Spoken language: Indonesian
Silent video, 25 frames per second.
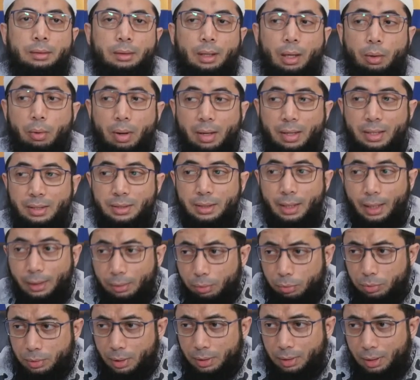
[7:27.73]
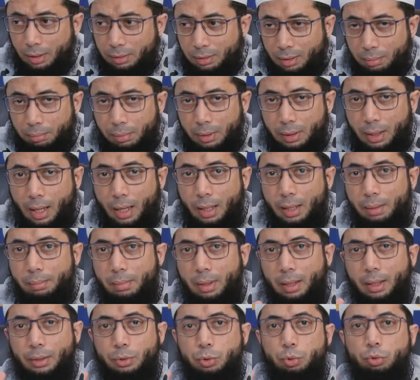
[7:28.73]
Kalau ada satu saja yang terbengkalai
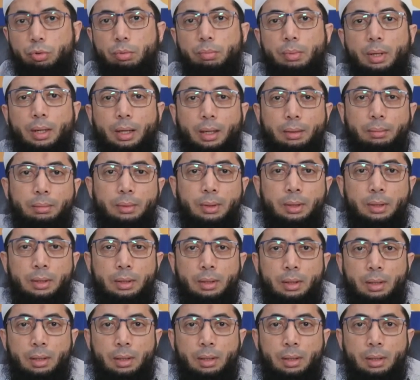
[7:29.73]
maka cukup akan